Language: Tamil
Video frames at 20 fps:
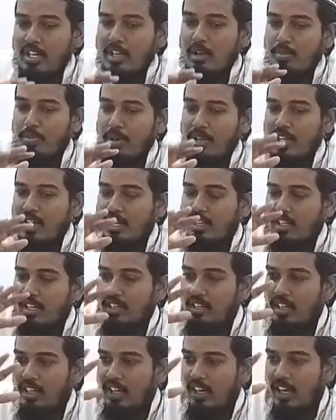இப்படி எது
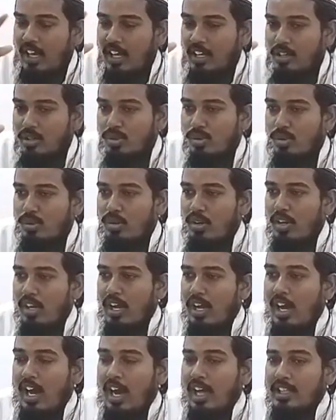எதுலாம்
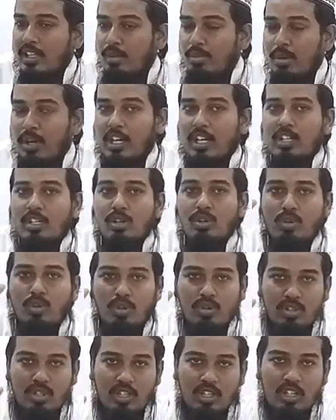ரசூலுல்லா அதப கற்றுக்
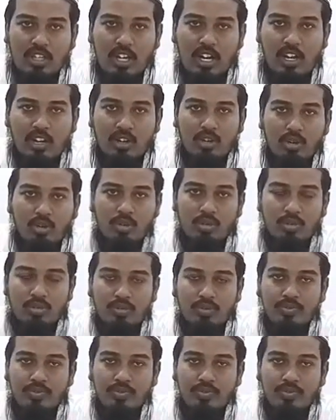கொடுத்திருக்கிறார்களோ